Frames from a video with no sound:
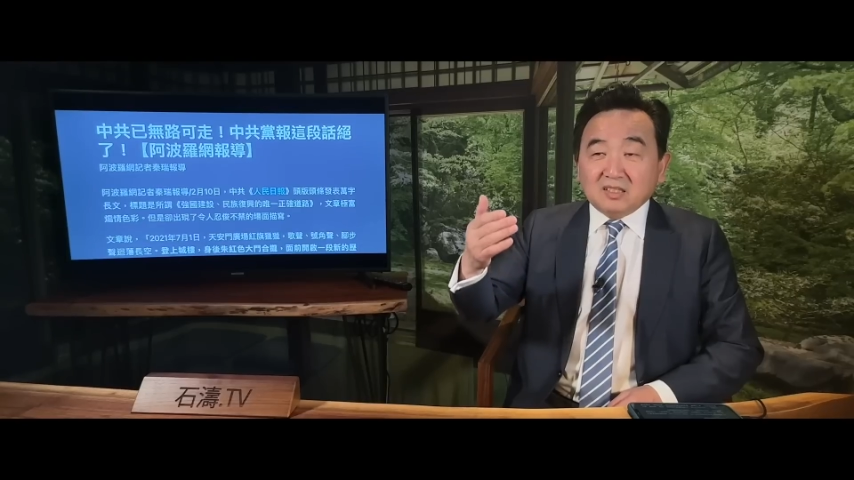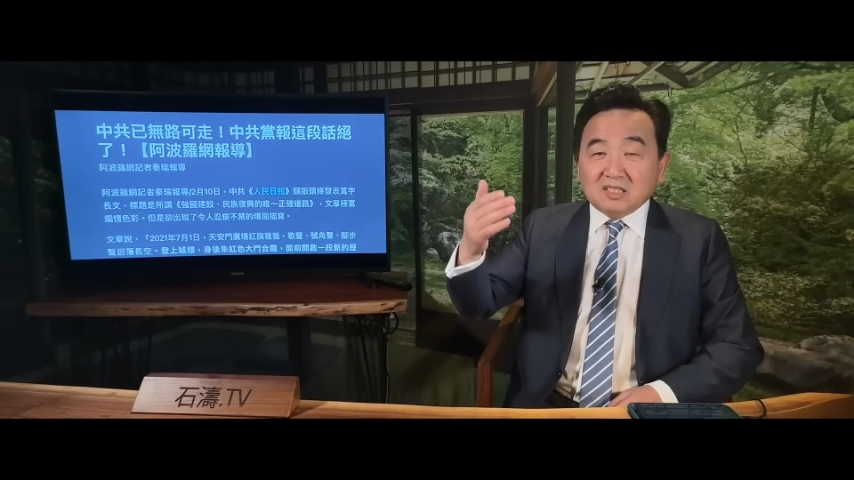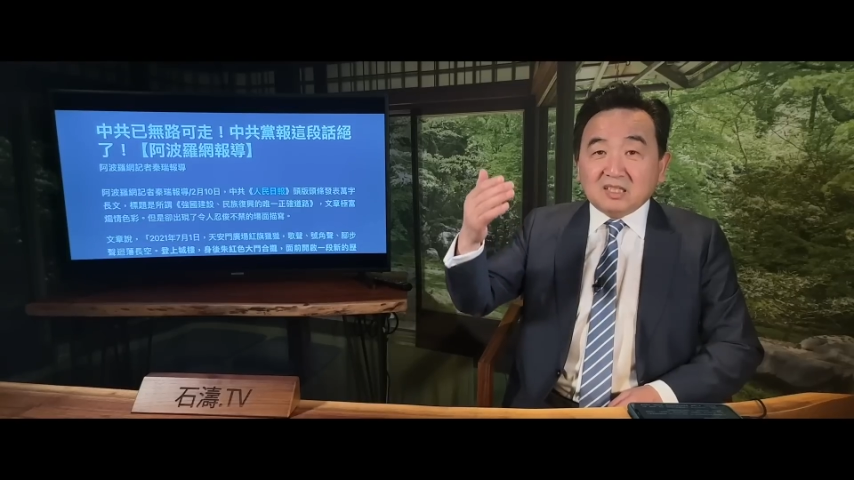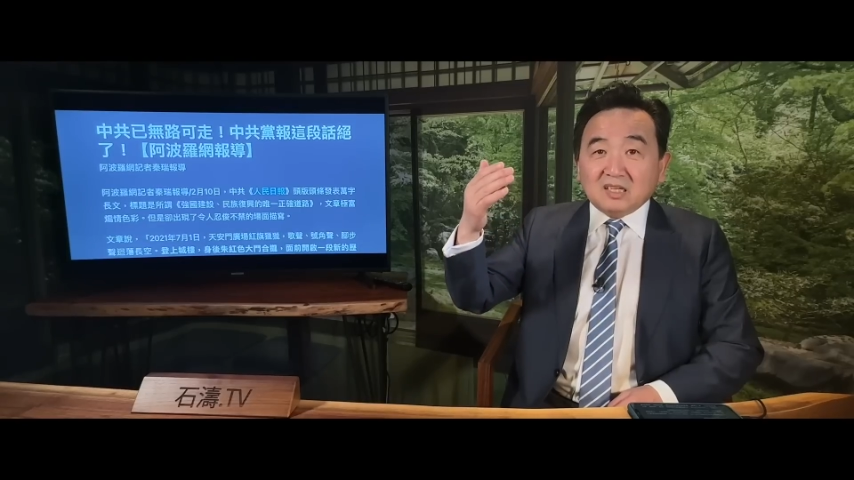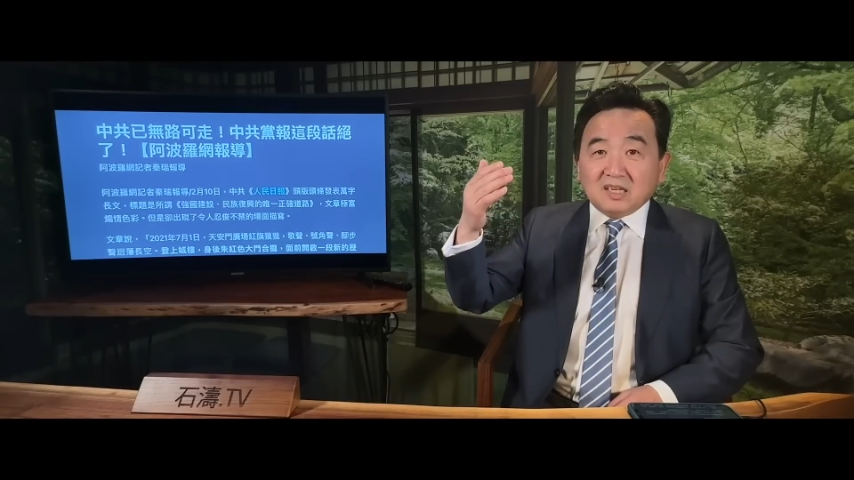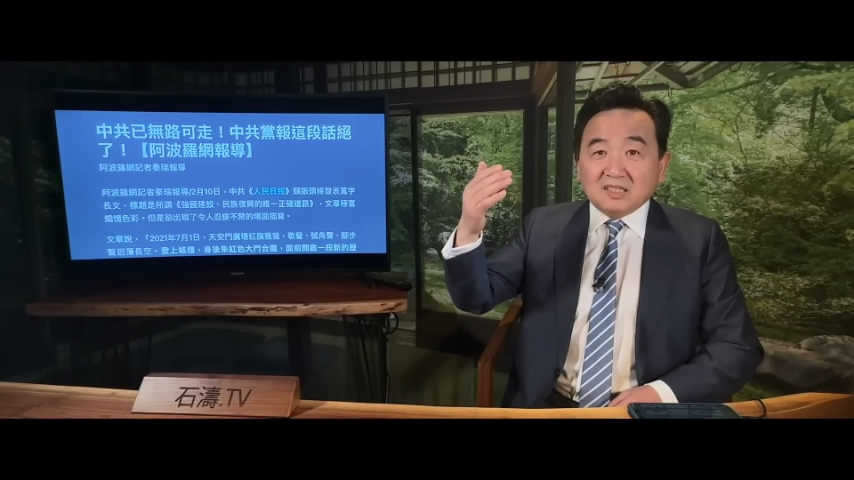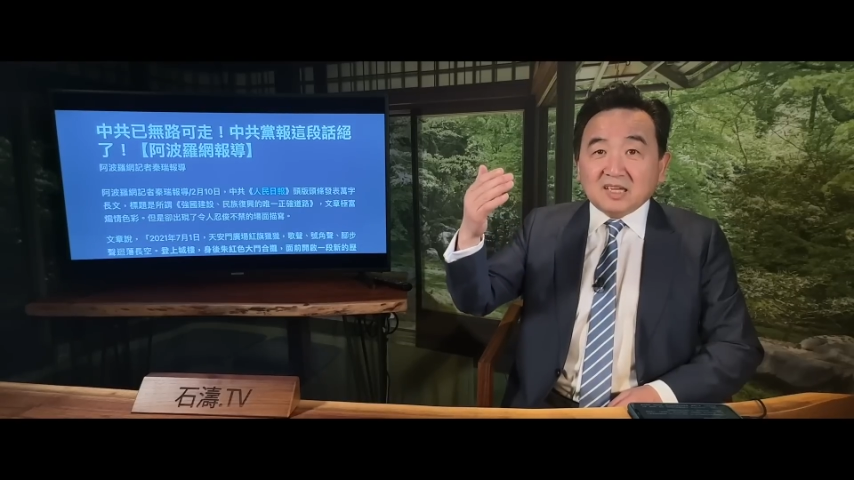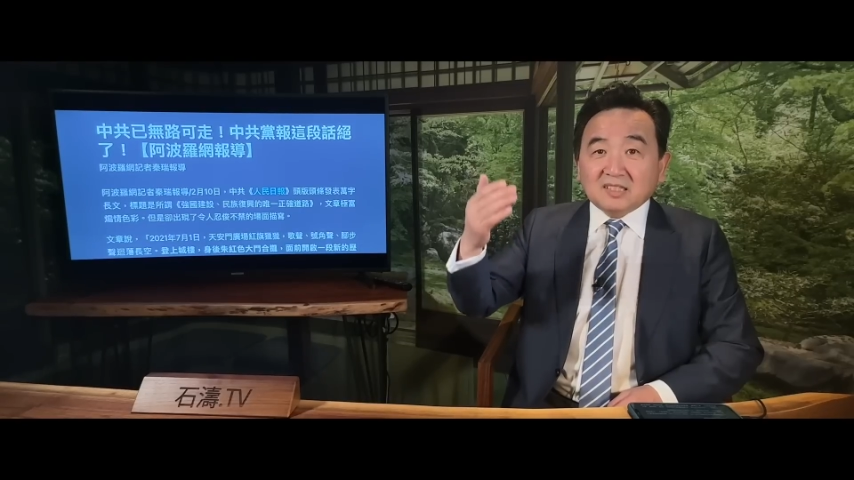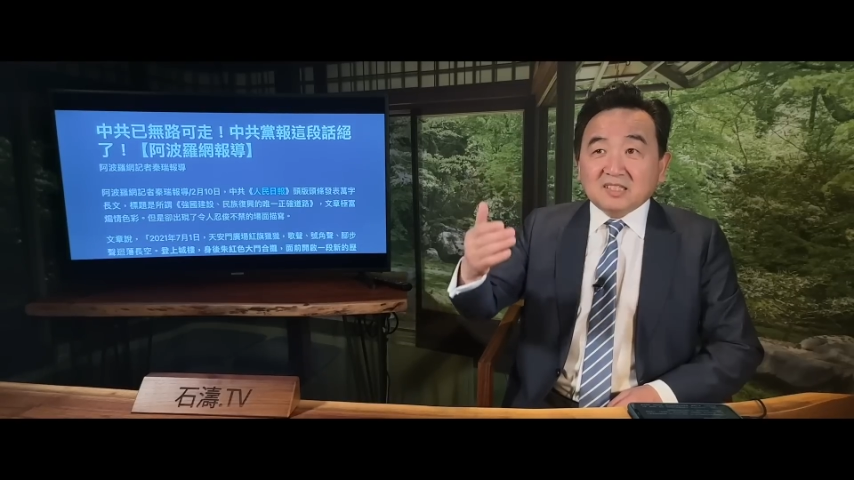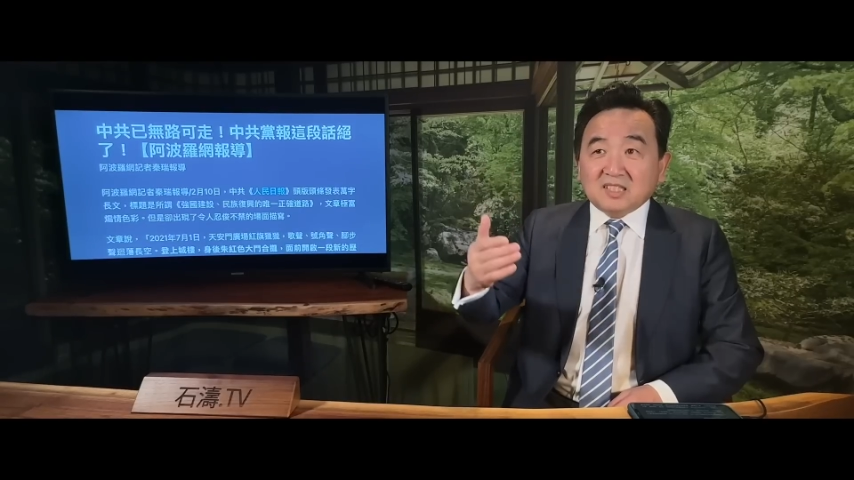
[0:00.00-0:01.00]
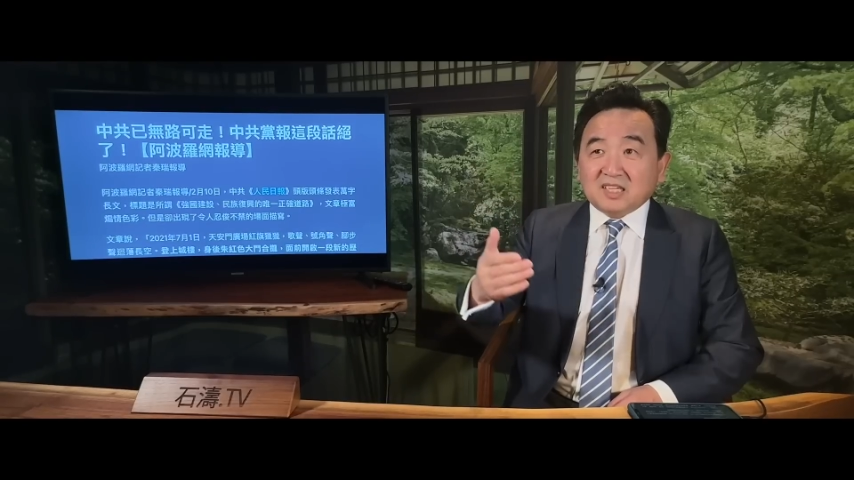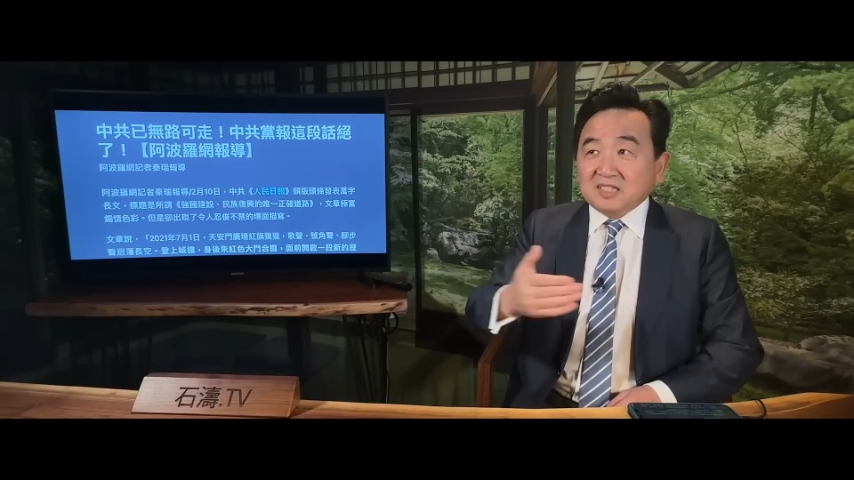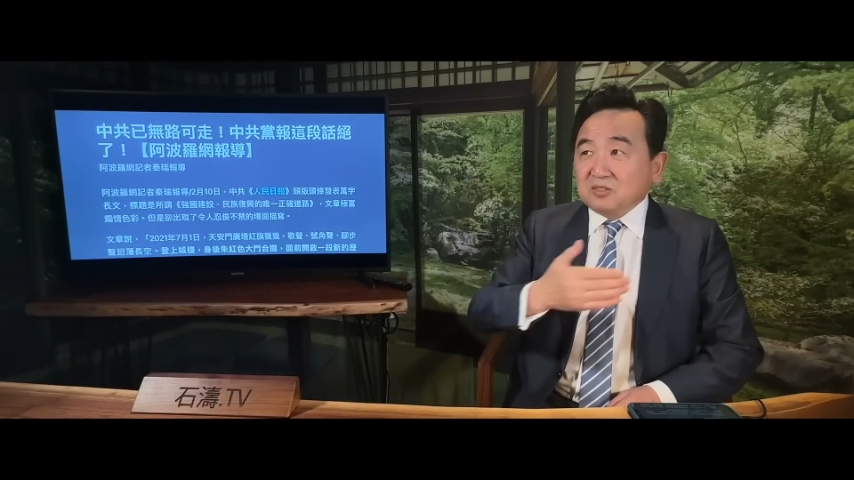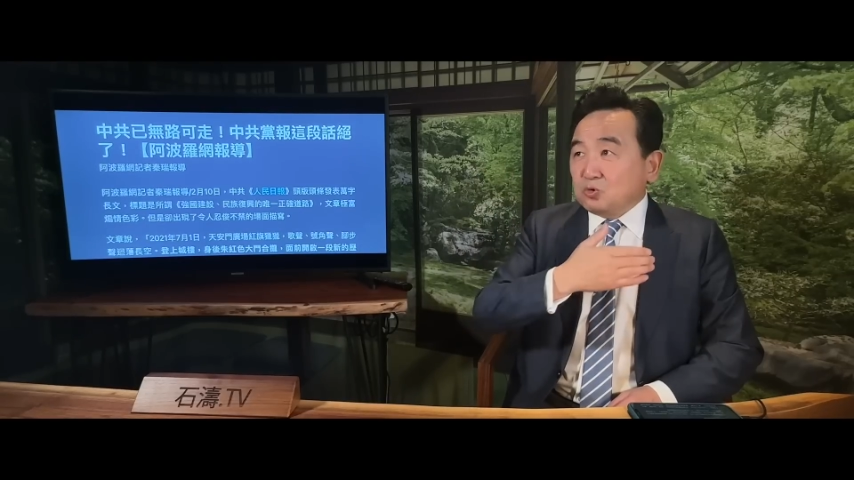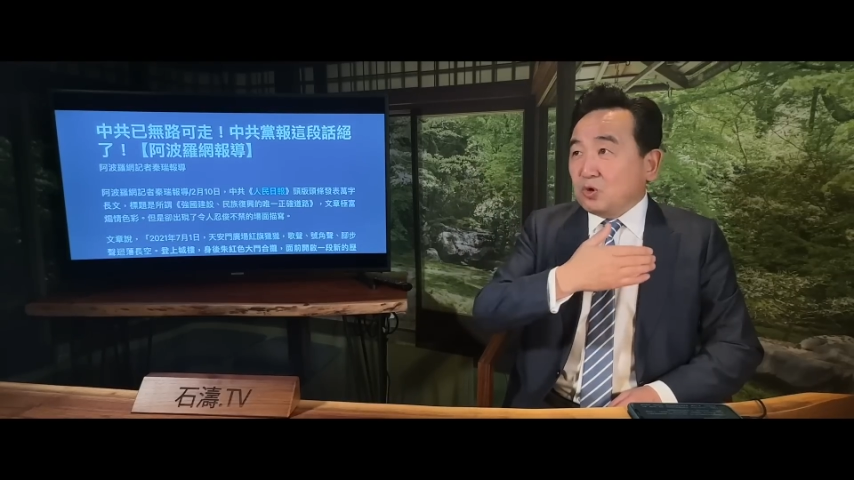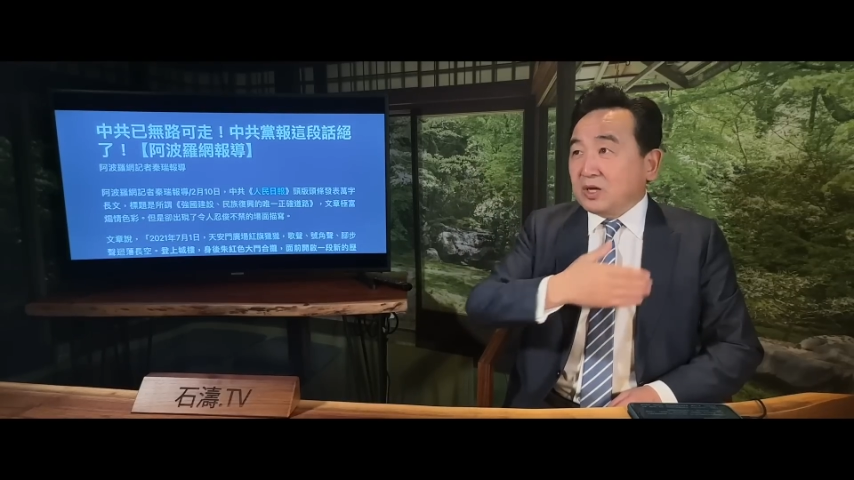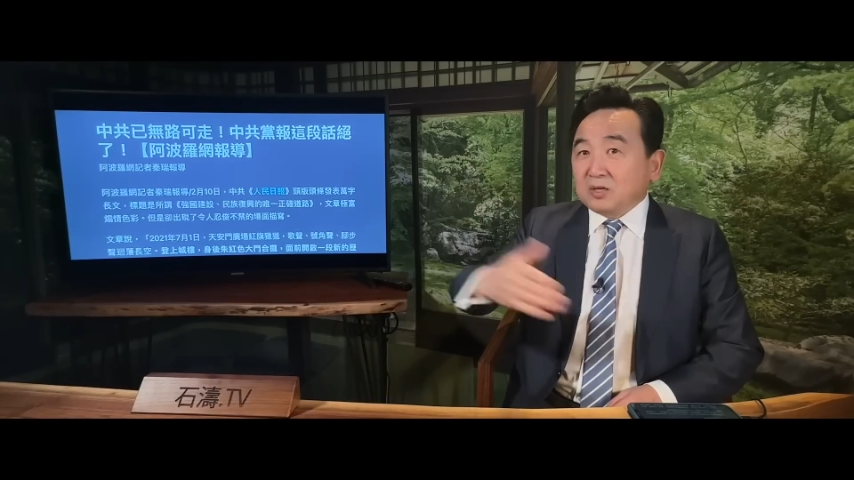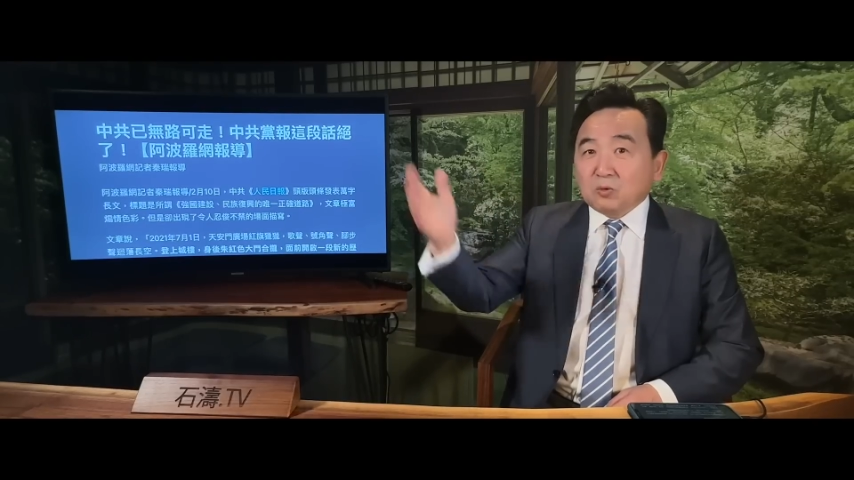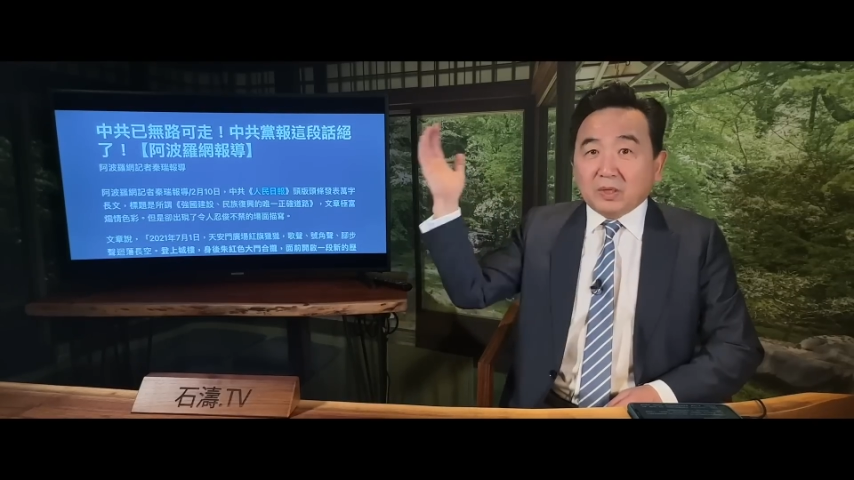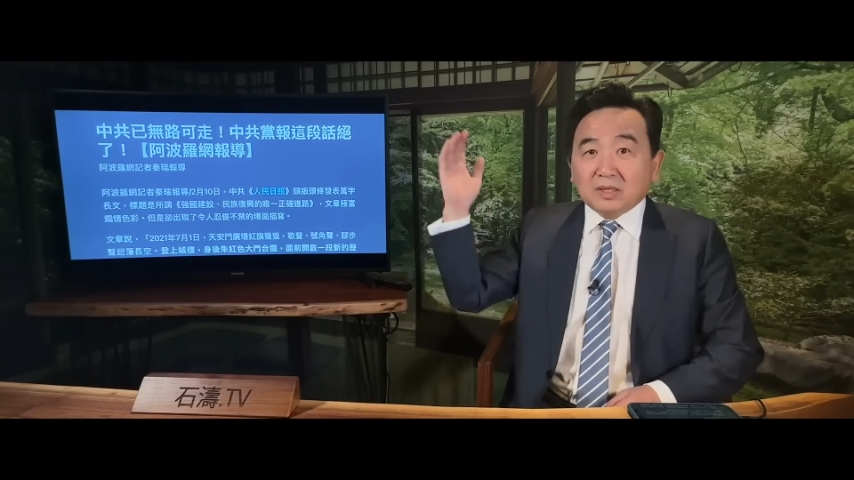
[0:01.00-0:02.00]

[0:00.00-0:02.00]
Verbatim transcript: 积累下的钱全给毁